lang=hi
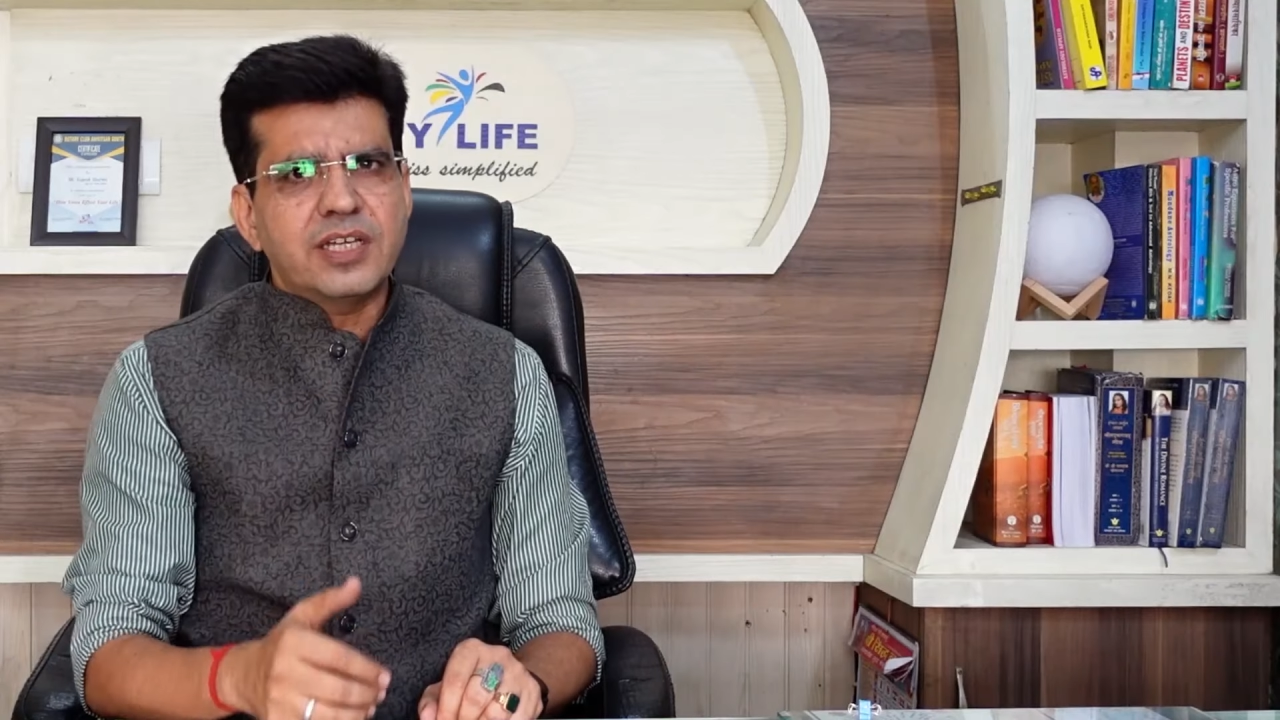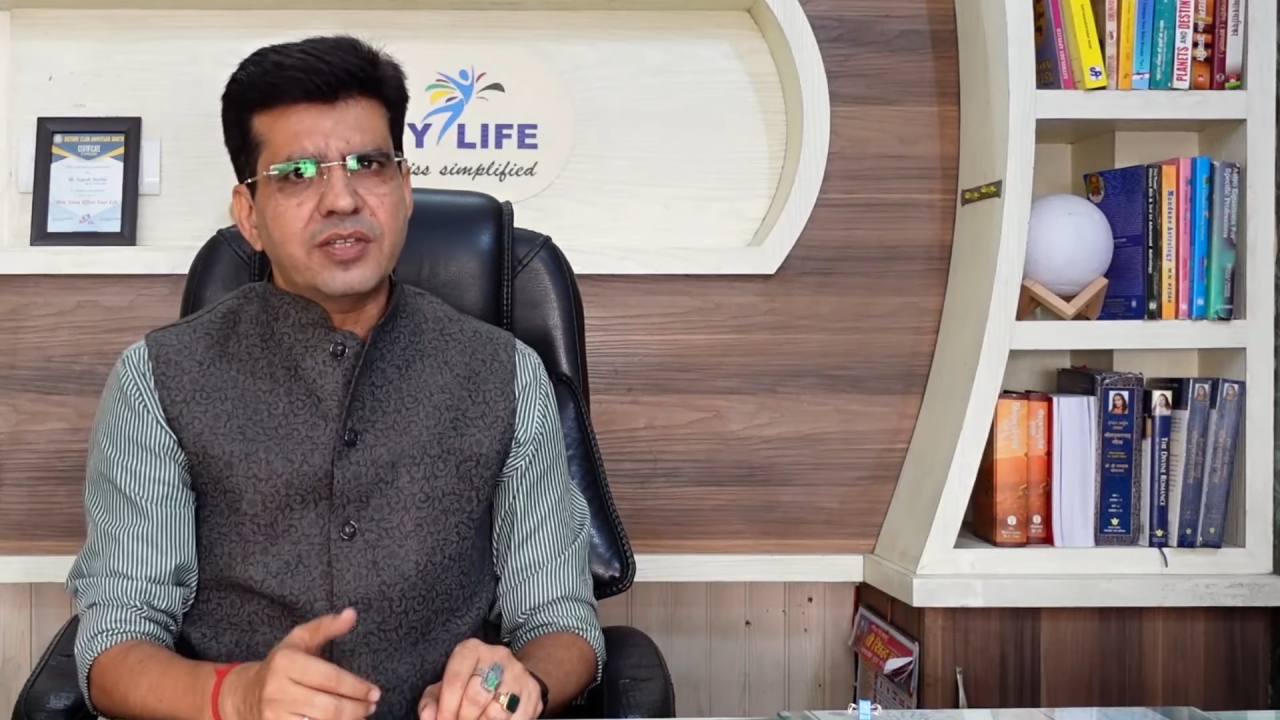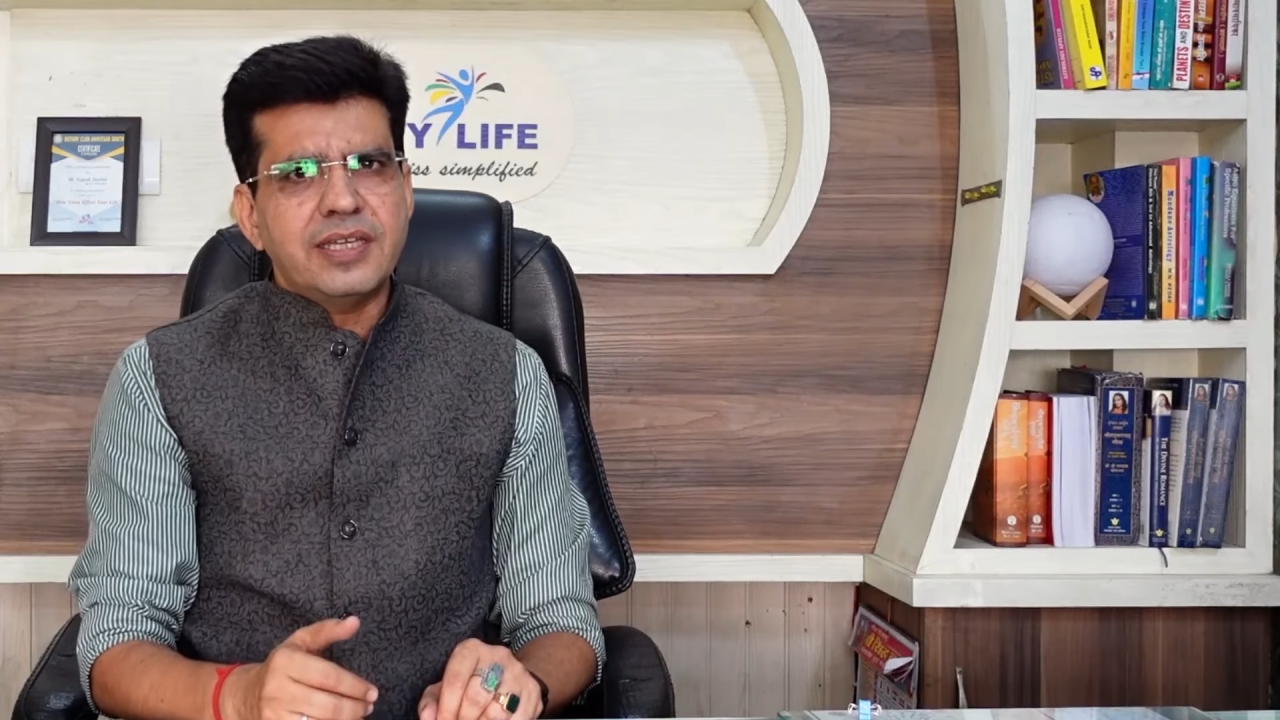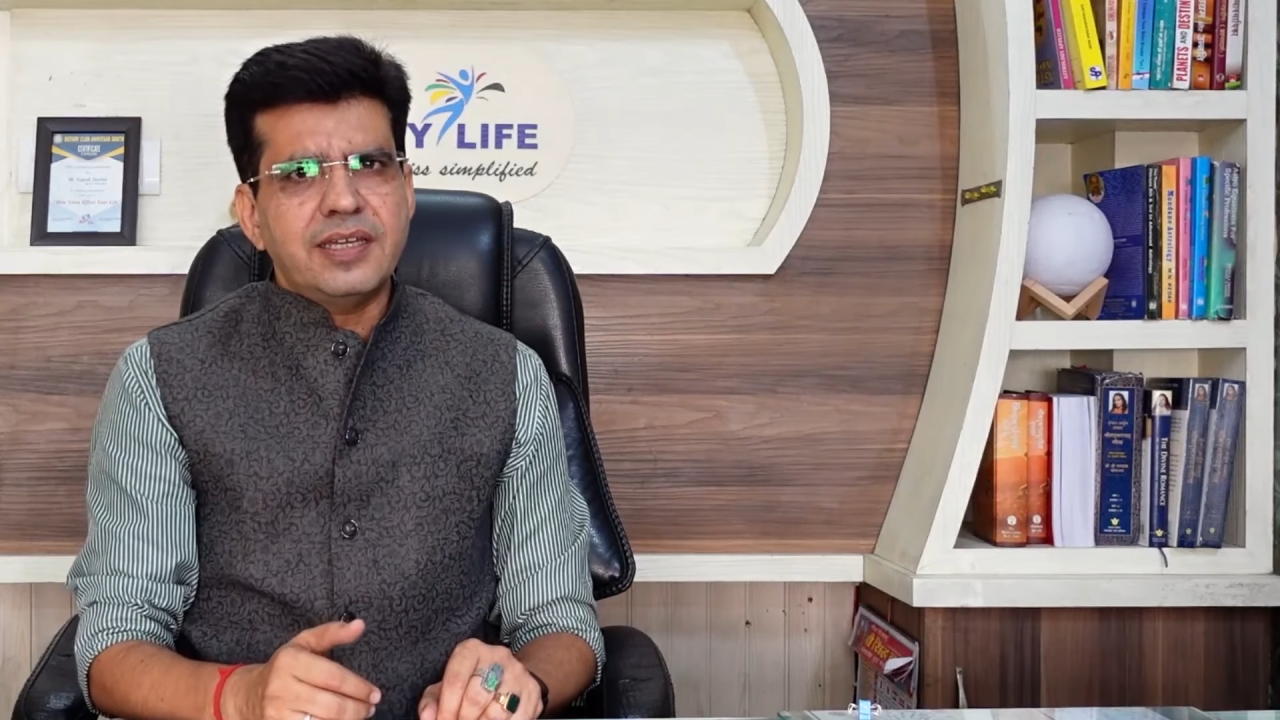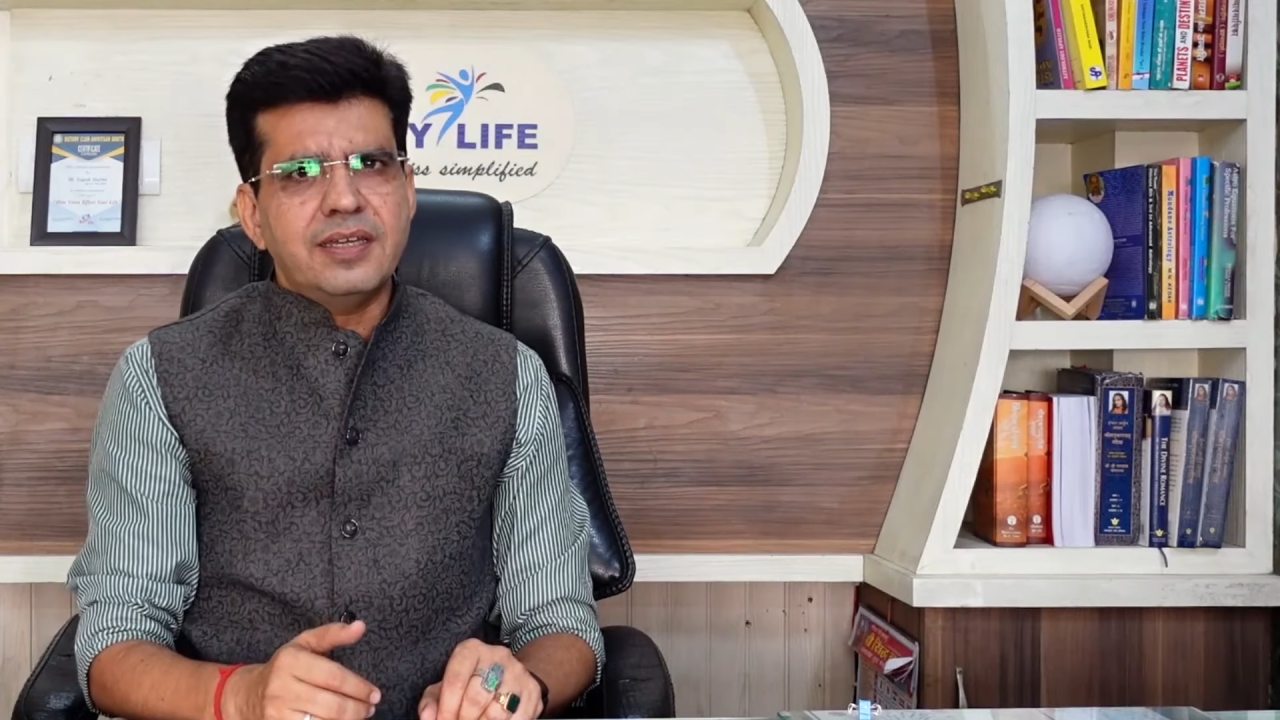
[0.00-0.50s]

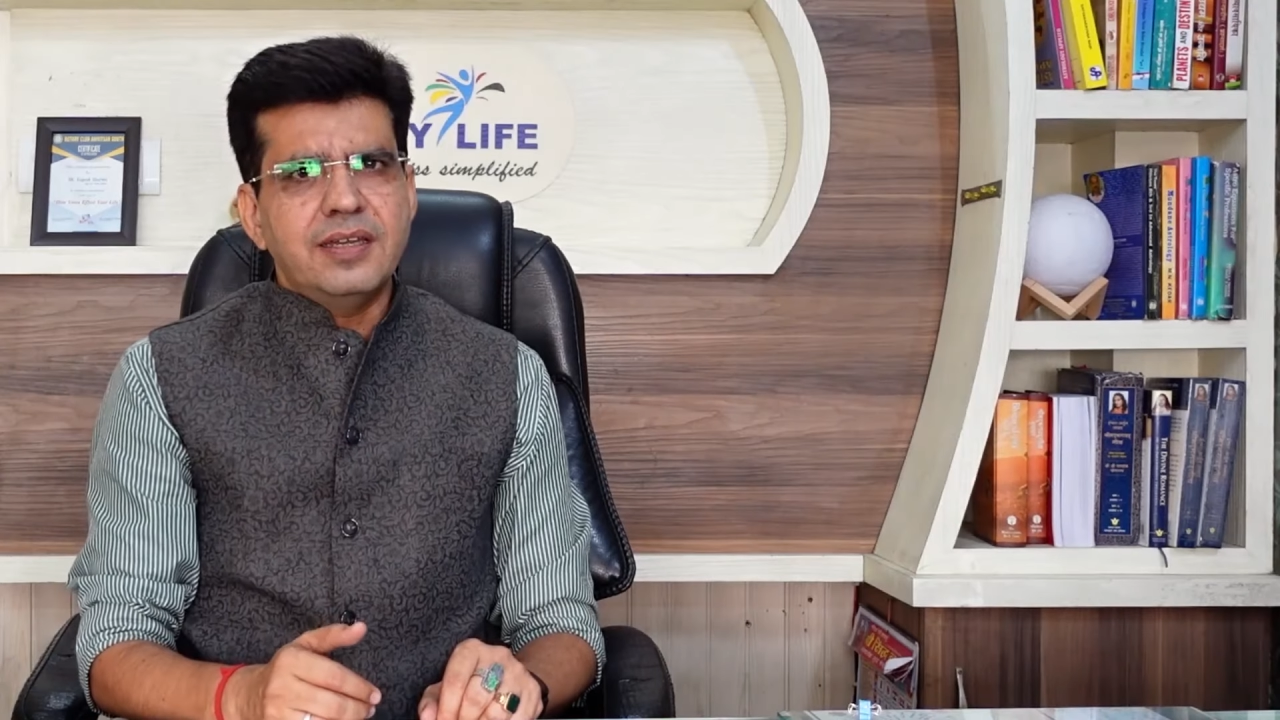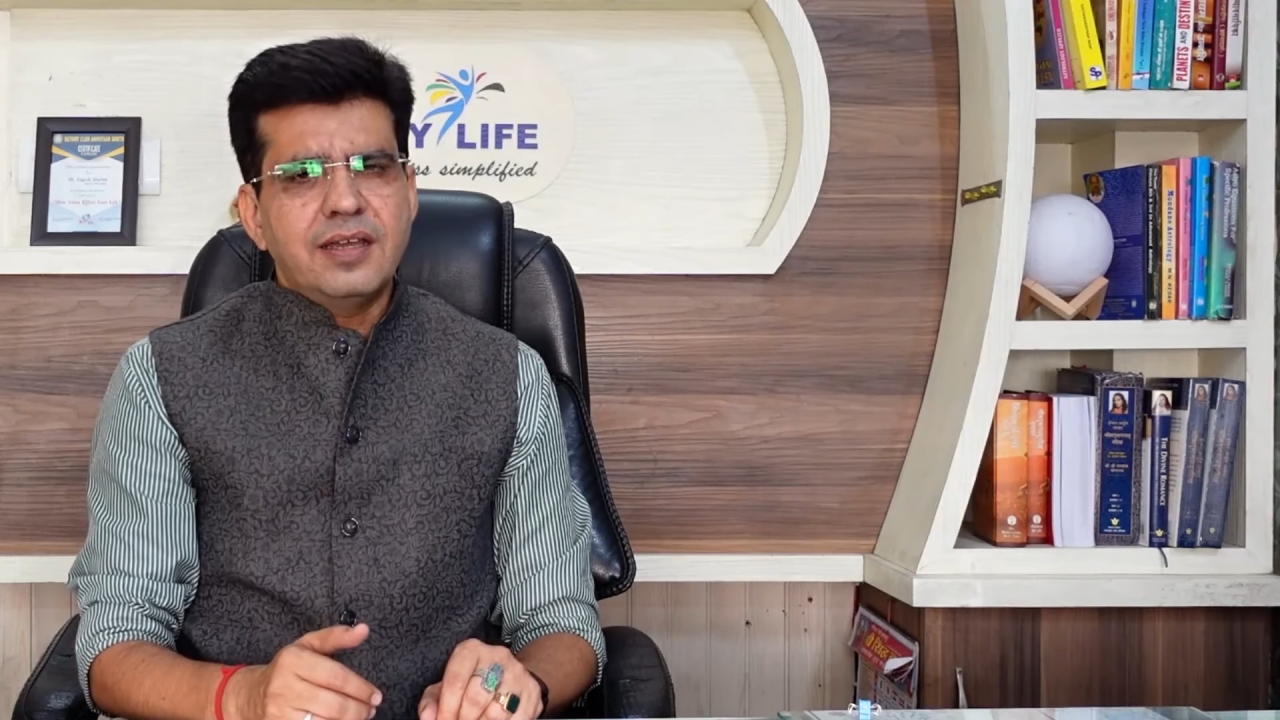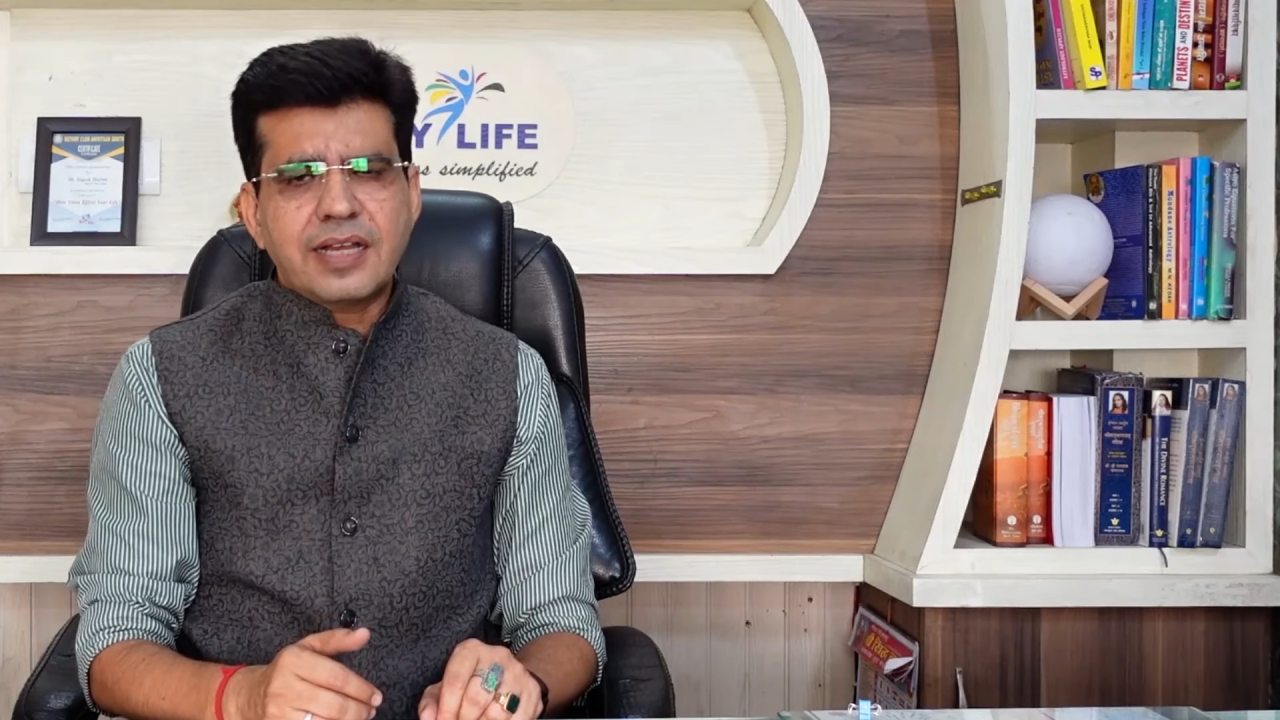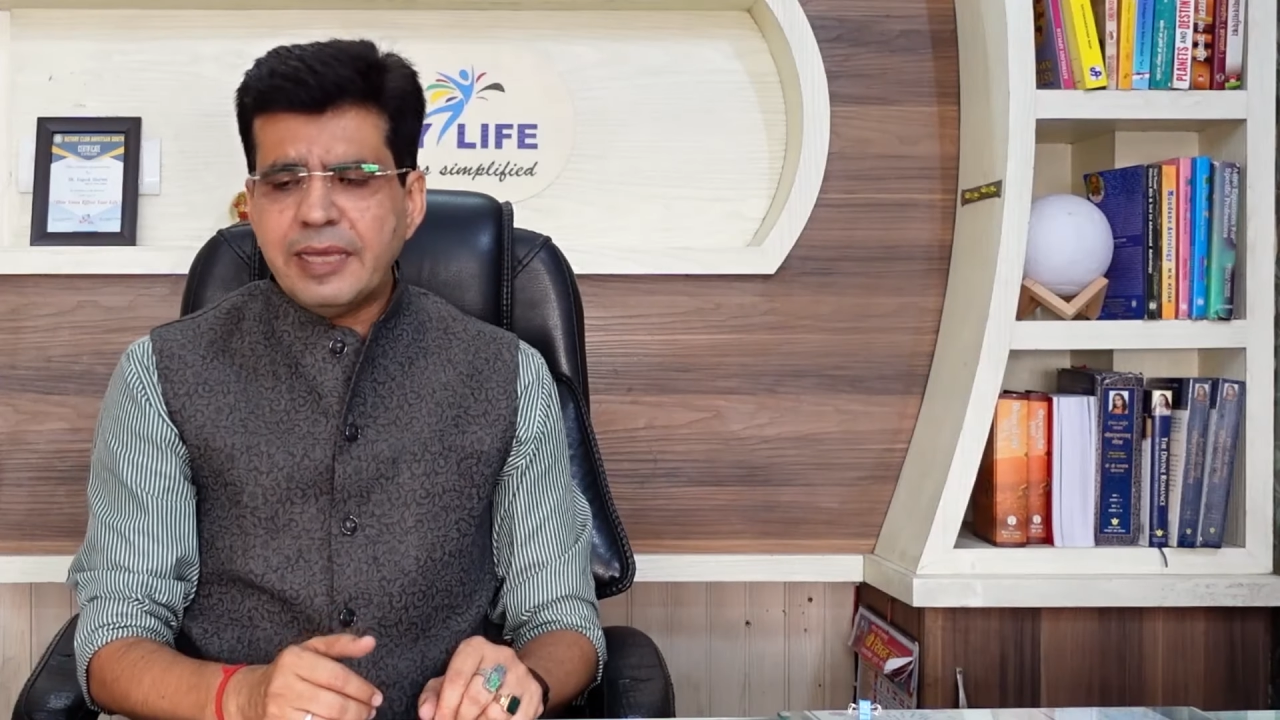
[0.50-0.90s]
जाते हैं